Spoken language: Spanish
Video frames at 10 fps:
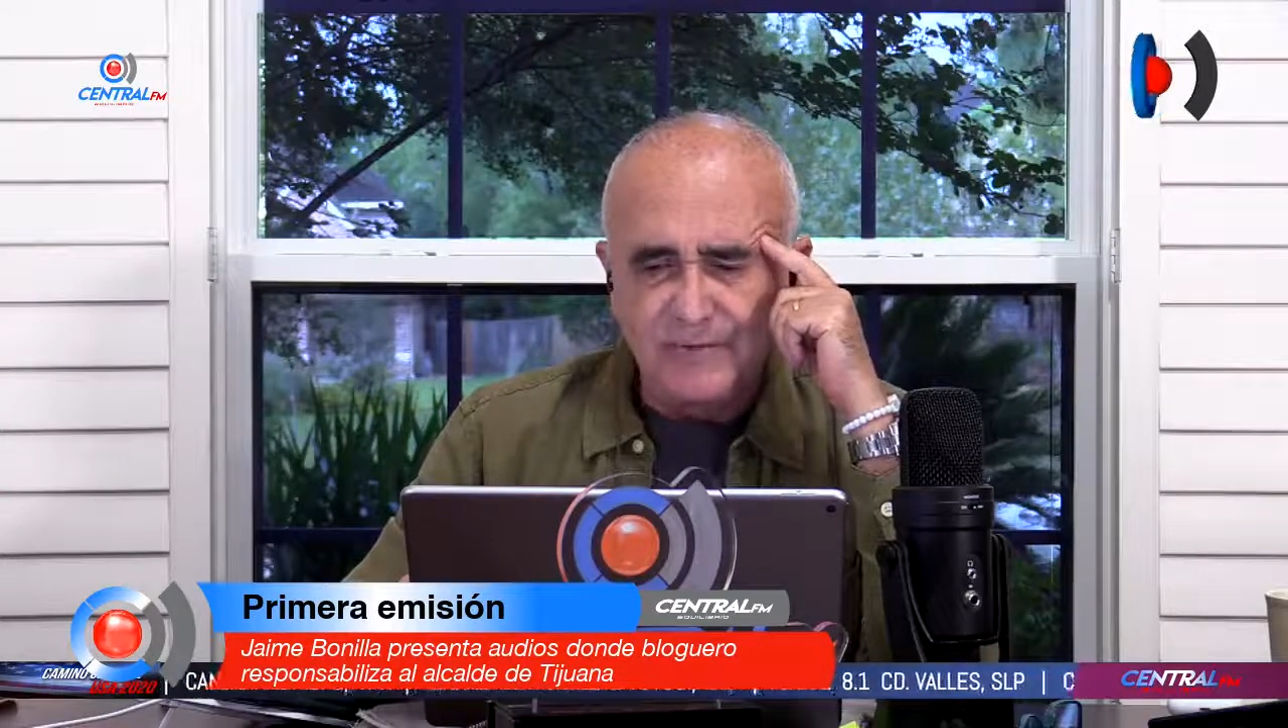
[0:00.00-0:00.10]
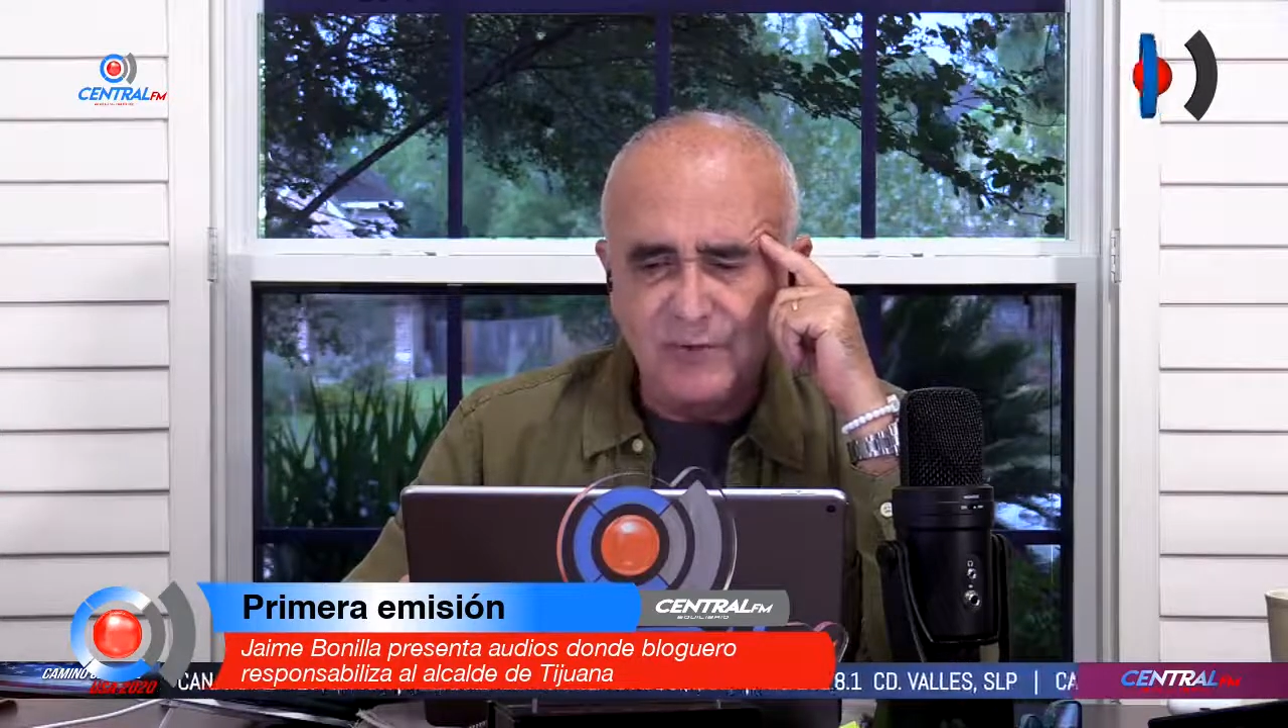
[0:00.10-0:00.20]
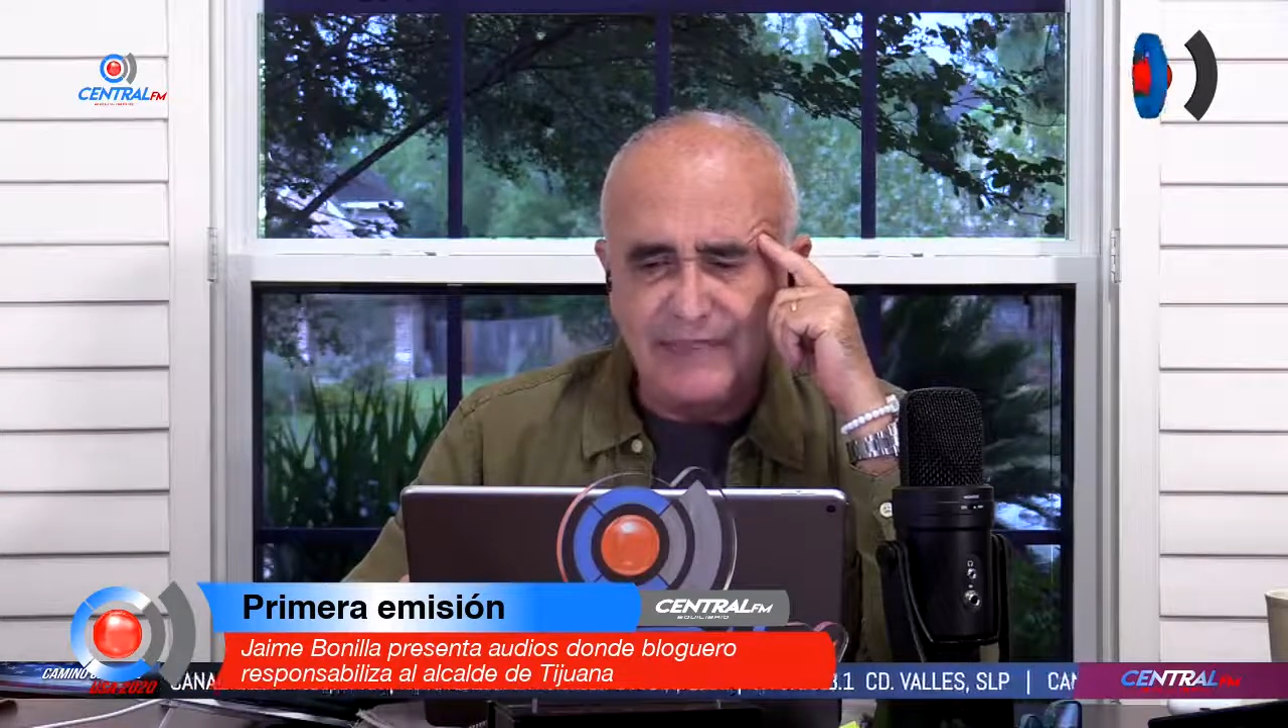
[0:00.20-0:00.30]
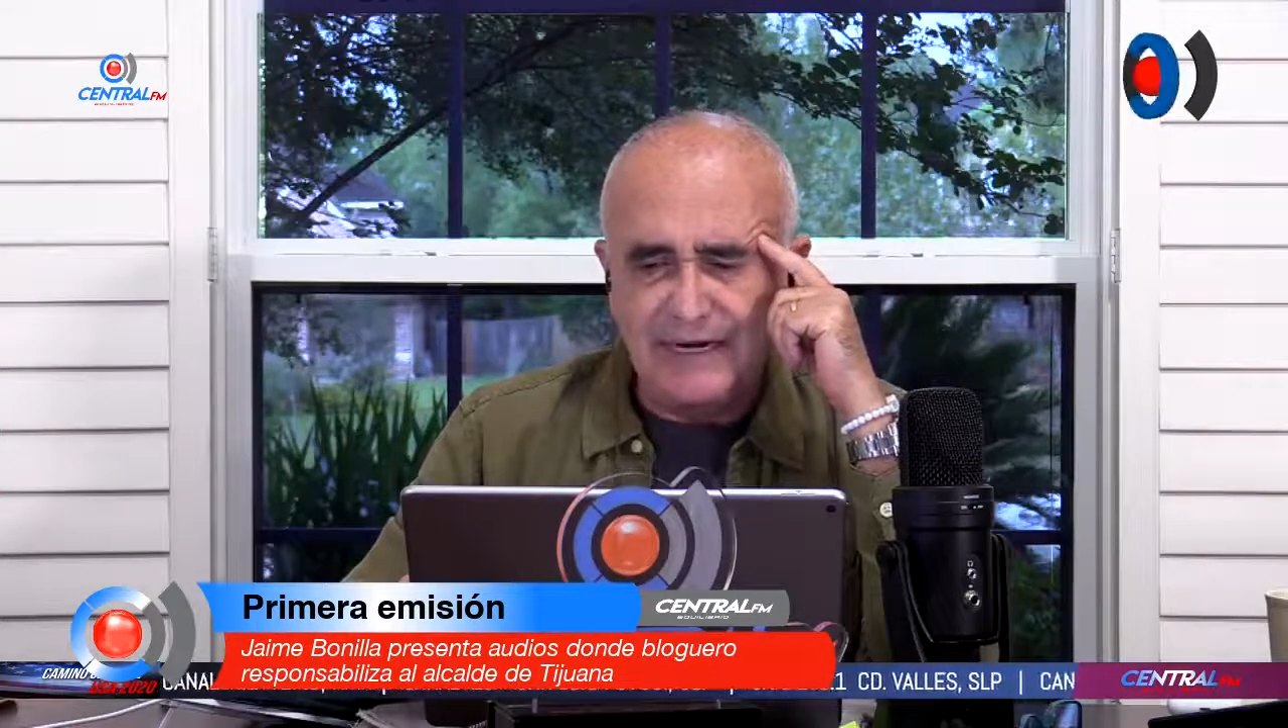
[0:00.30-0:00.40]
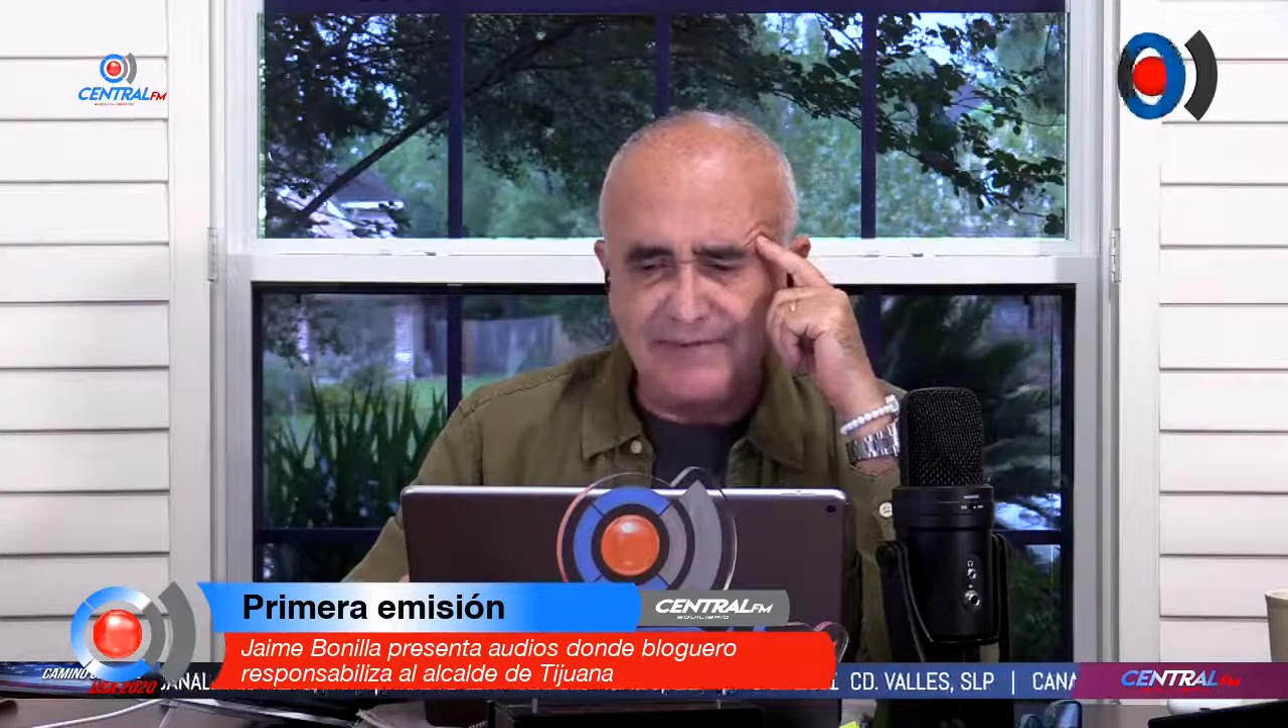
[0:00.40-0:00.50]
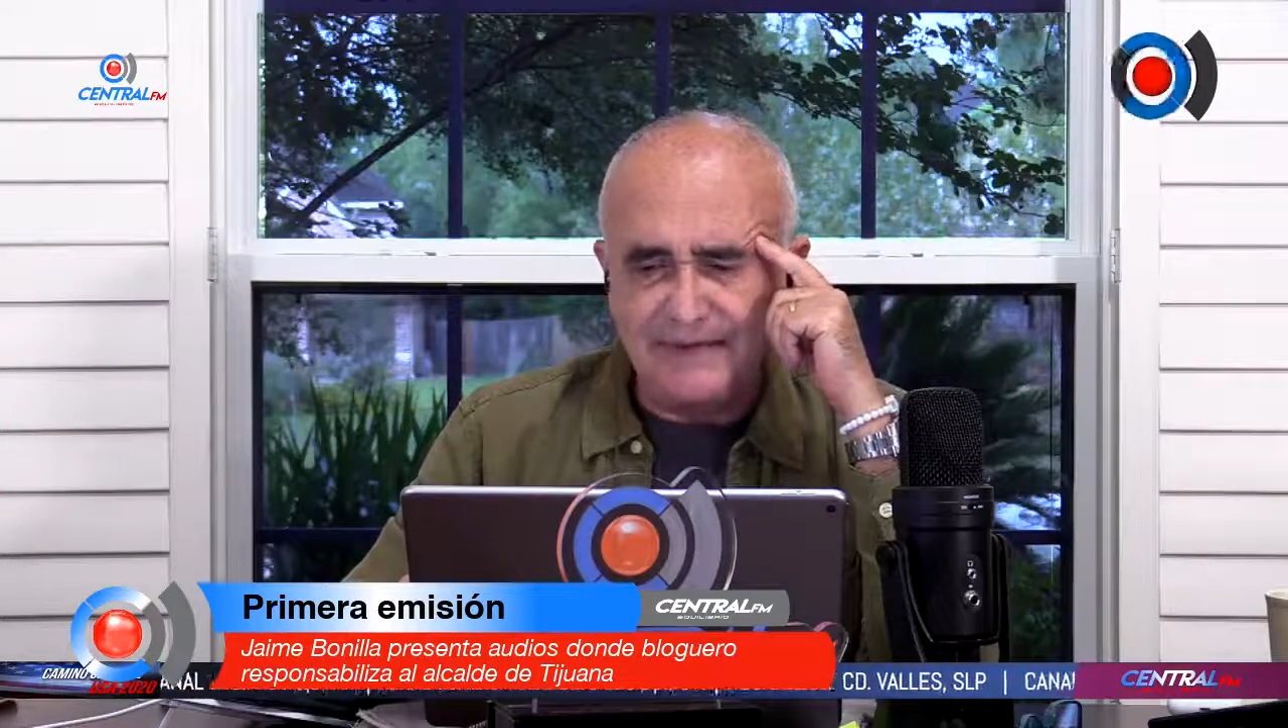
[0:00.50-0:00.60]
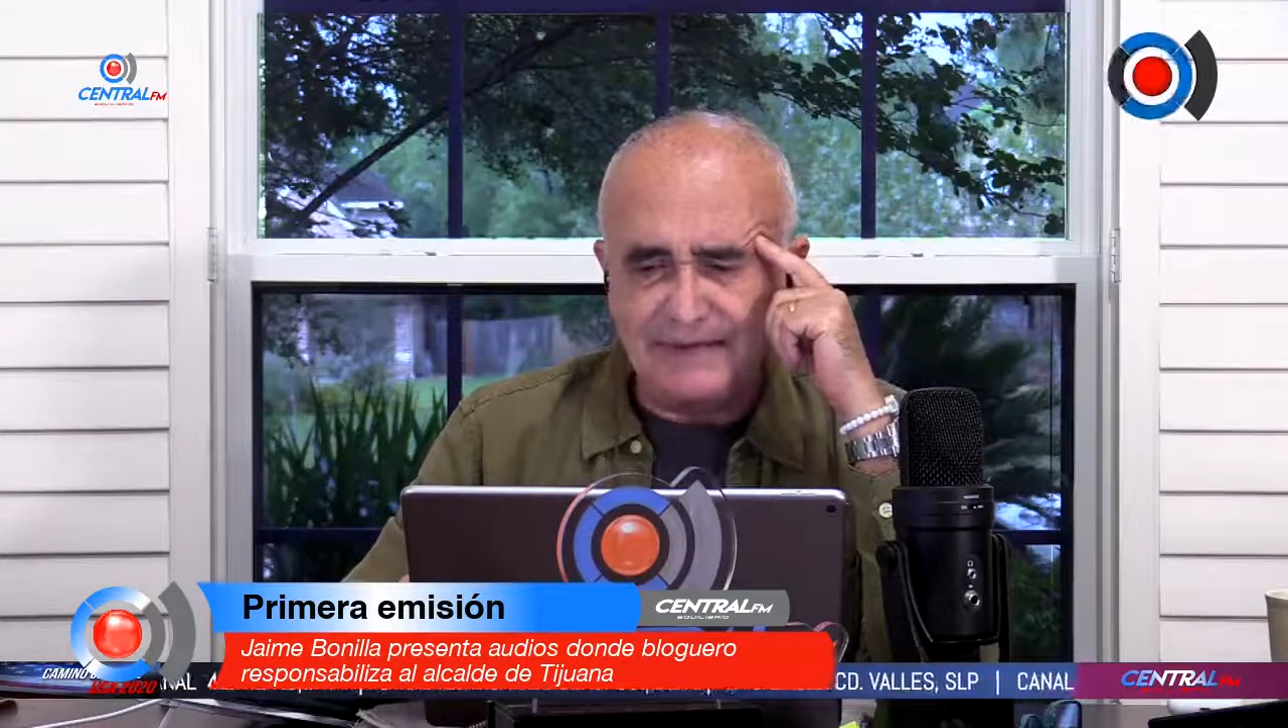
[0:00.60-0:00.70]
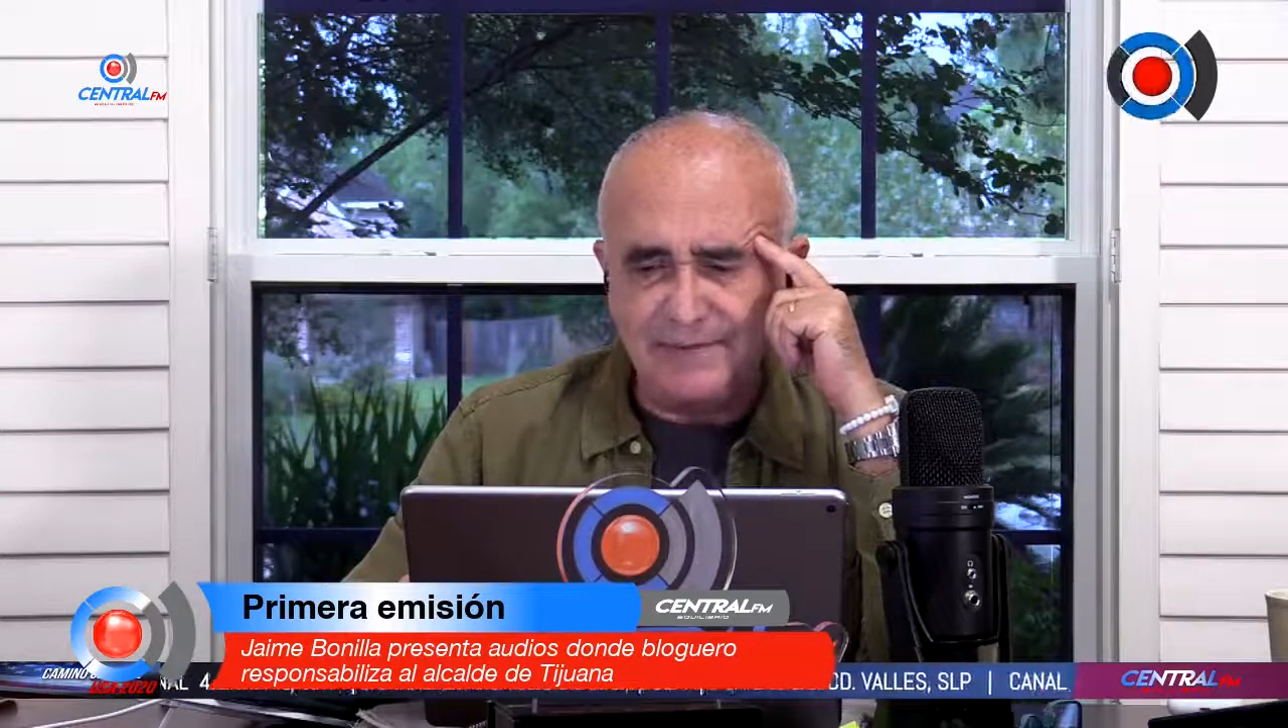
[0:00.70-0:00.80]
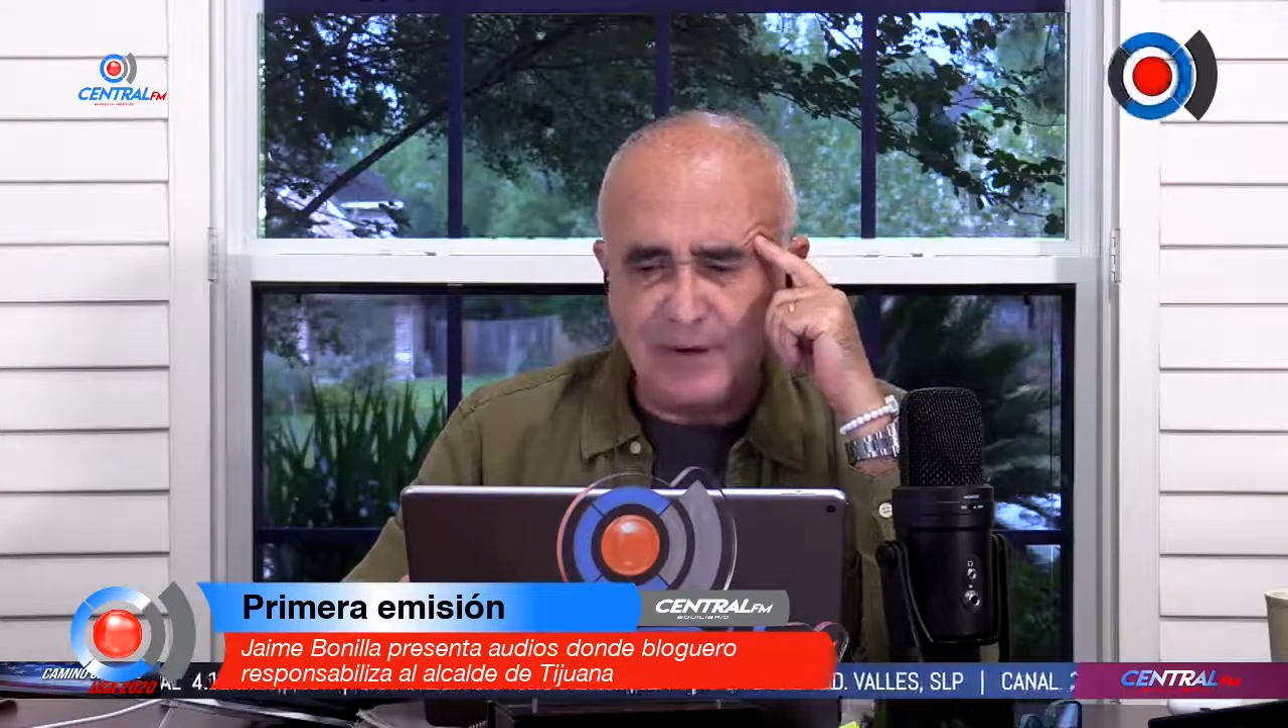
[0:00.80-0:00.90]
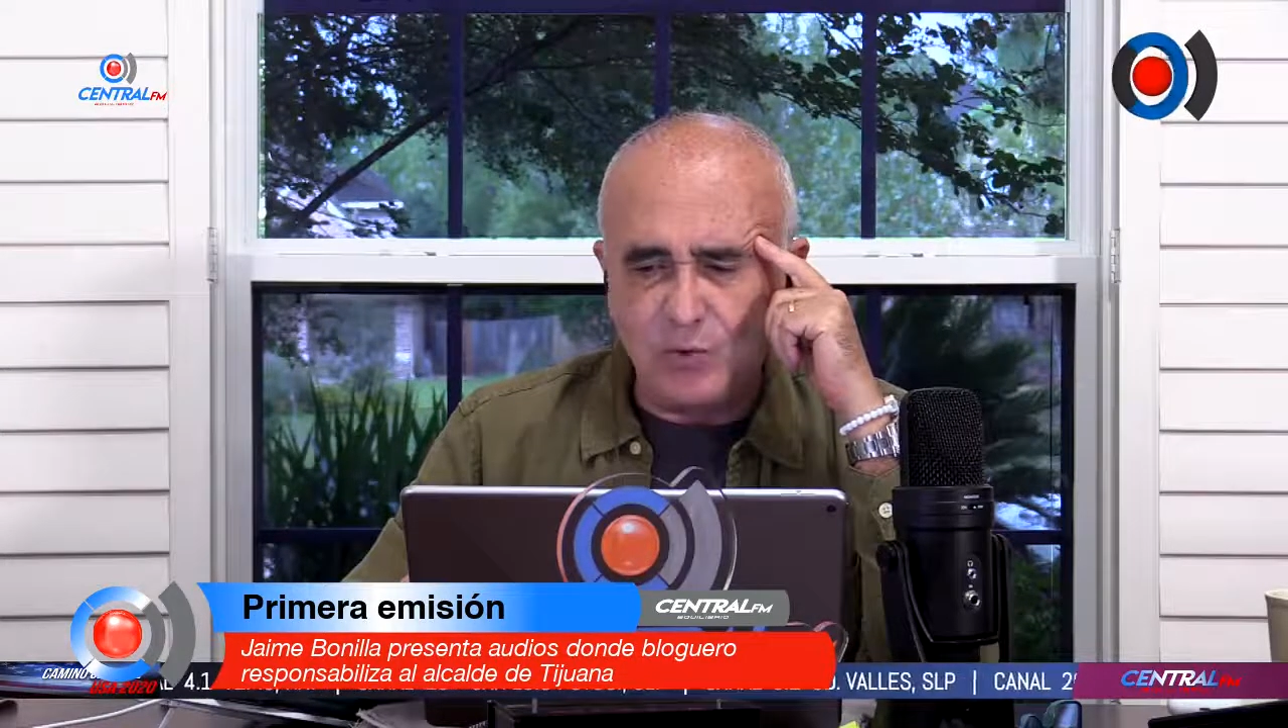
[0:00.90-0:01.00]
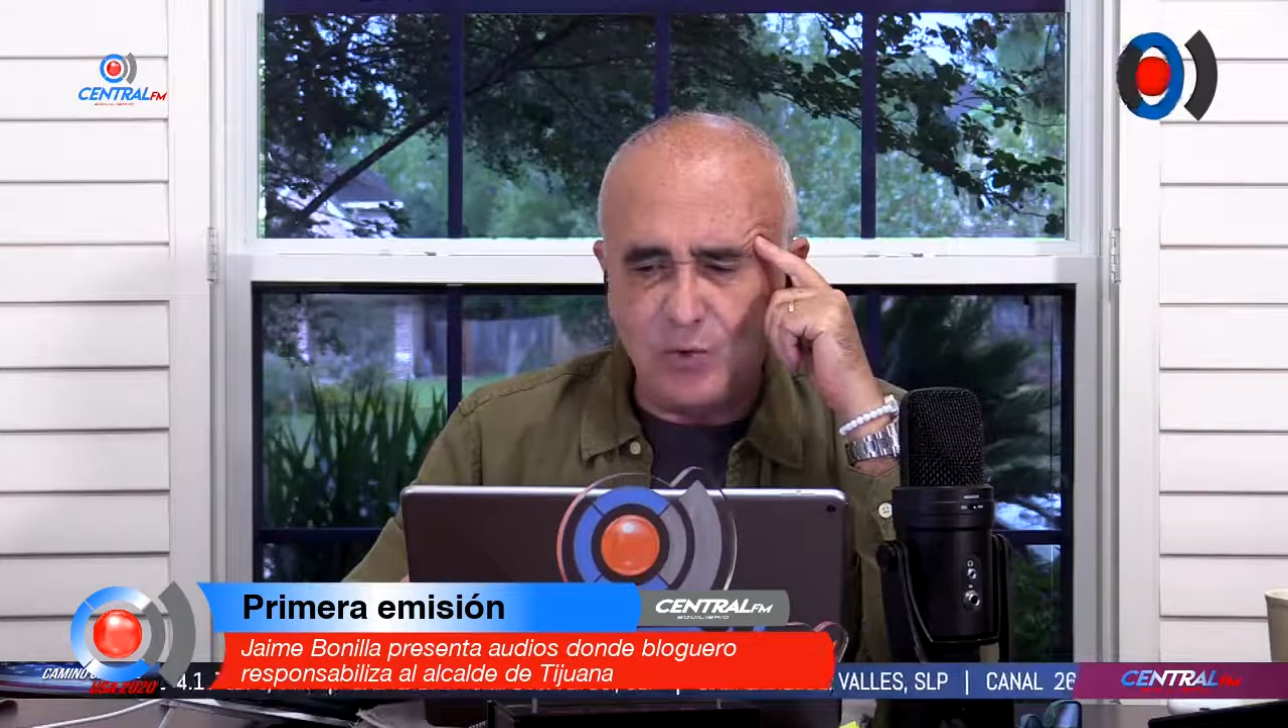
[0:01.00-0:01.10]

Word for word: donde la víctima